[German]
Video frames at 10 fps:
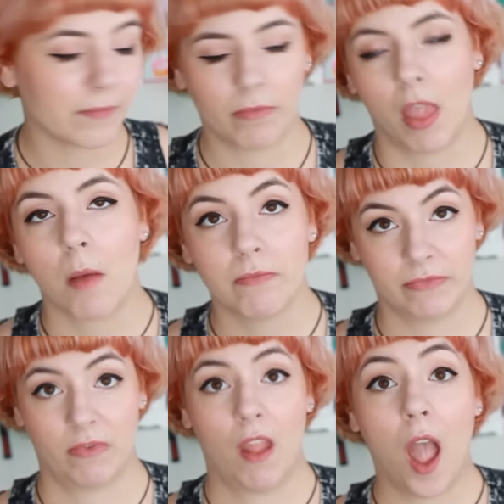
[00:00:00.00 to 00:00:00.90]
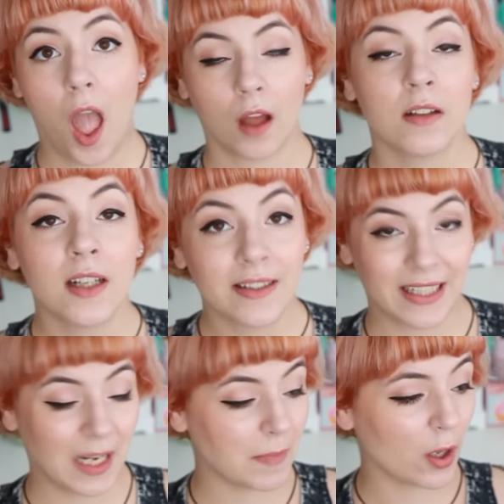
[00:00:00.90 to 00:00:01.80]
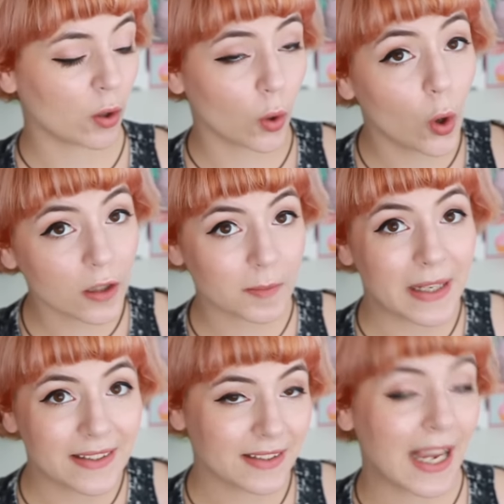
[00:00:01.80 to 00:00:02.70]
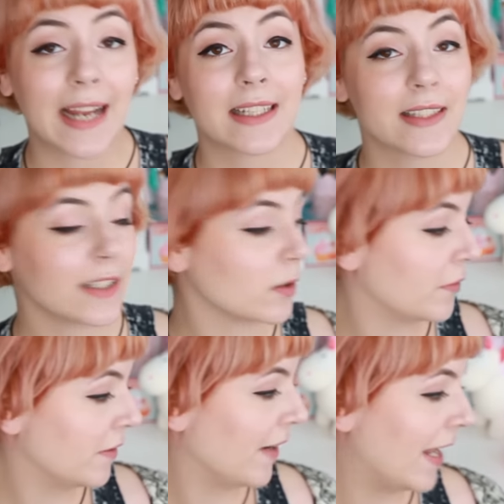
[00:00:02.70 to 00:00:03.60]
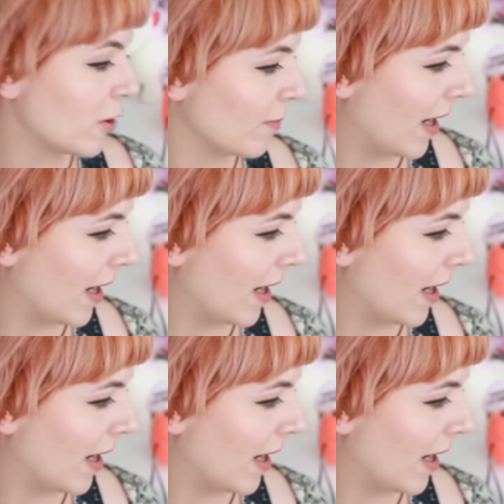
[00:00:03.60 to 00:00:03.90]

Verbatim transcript: äh, da kann man auch geruchsmäßig eigentlich nicht so viel falsch